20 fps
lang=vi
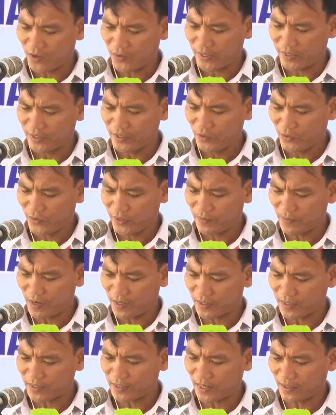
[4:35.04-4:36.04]
mô hình nông
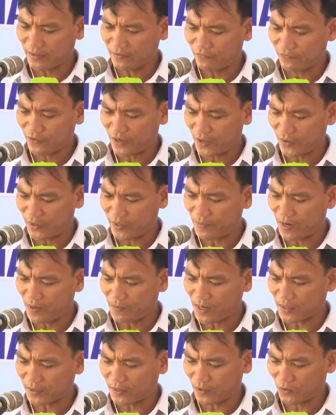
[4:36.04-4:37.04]
thôn mới kiểu mẫu
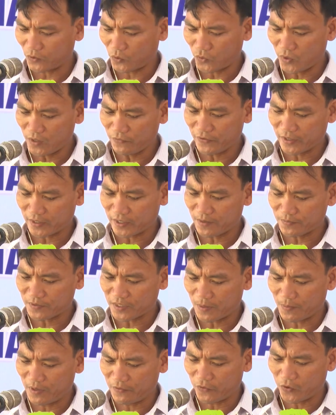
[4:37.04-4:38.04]
đã đem lại diện
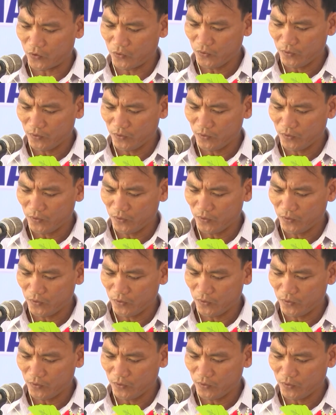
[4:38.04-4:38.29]
mạo mới